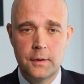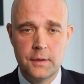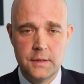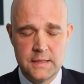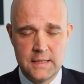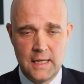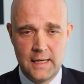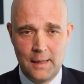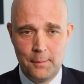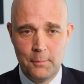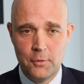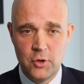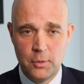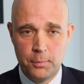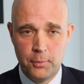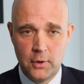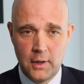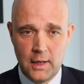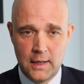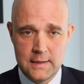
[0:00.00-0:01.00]
staramy się
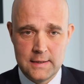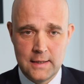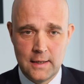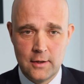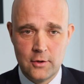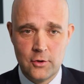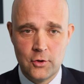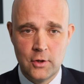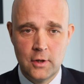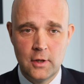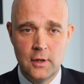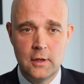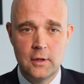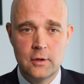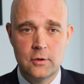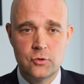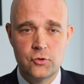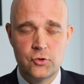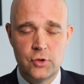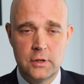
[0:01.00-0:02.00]
pokazać,
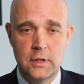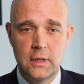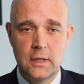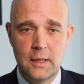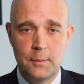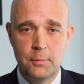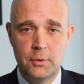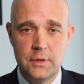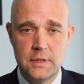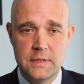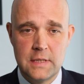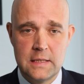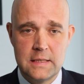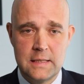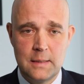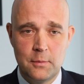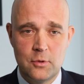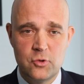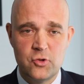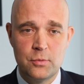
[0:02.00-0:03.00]
że
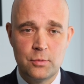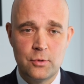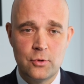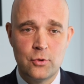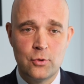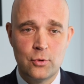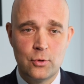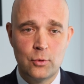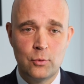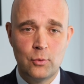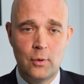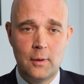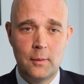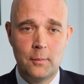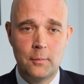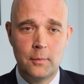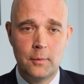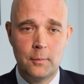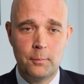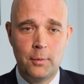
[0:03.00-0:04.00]
dekarbonizacja może być
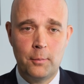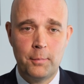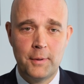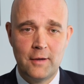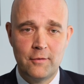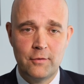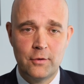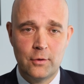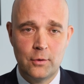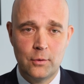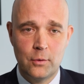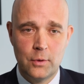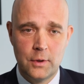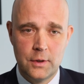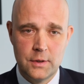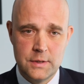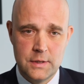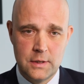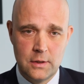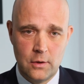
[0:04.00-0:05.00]
źródłem poprawy
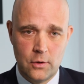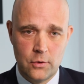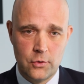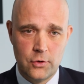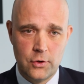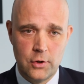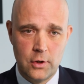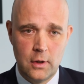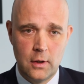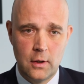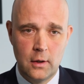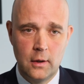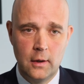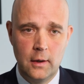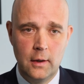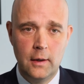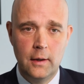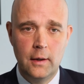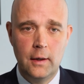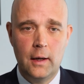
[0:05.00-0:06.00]
konkurencyjności,
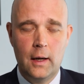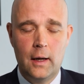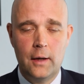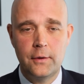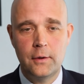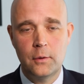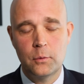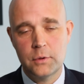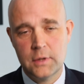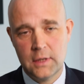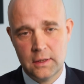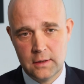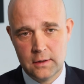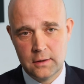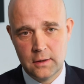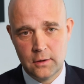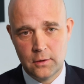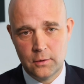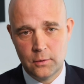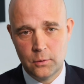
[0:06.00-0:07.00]
a nie utraty
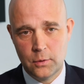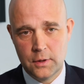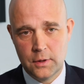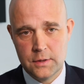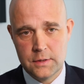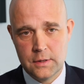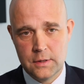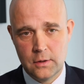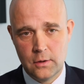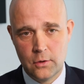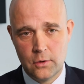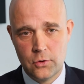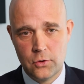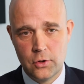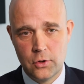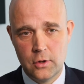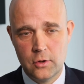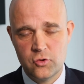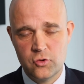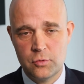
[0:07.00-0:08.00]
tej
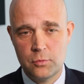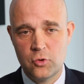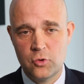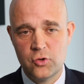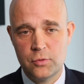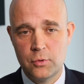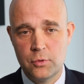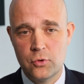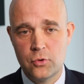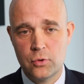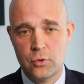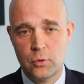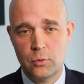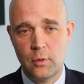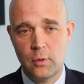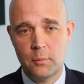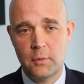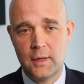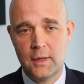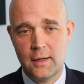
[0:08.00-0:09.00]
konkurencyjności, że może być
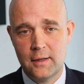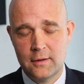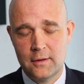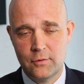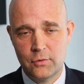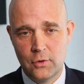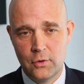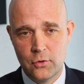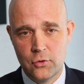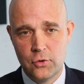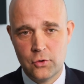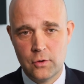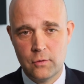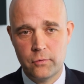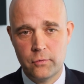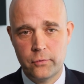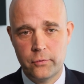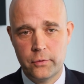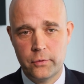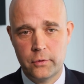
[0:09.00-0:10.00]
źródłem kreatywności
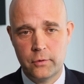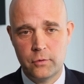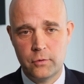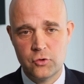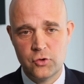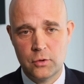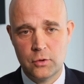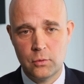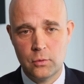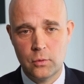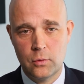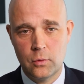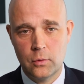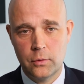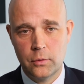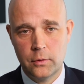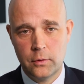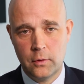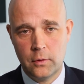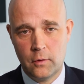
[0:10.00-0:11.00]
w tworzeniu
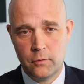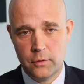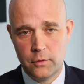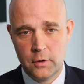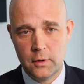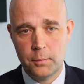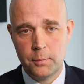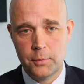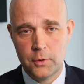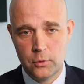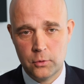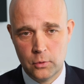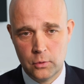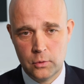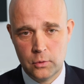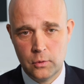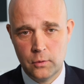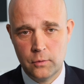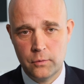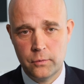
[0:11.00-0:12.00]
nowych
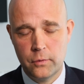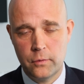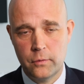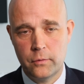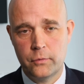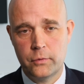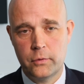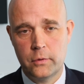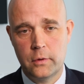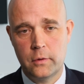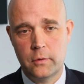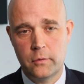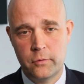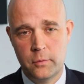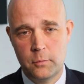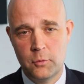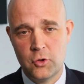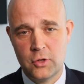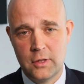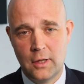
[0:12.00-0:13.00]
produktów, w
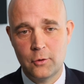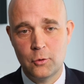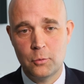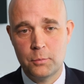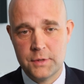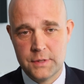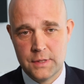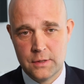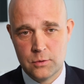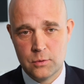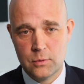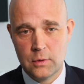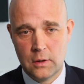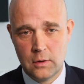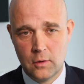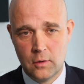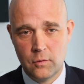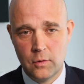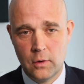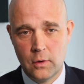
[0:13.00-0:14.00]
wymyślaniu biznesu na
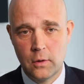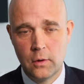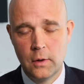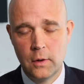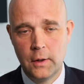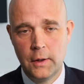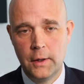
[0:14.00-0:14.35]
nowo,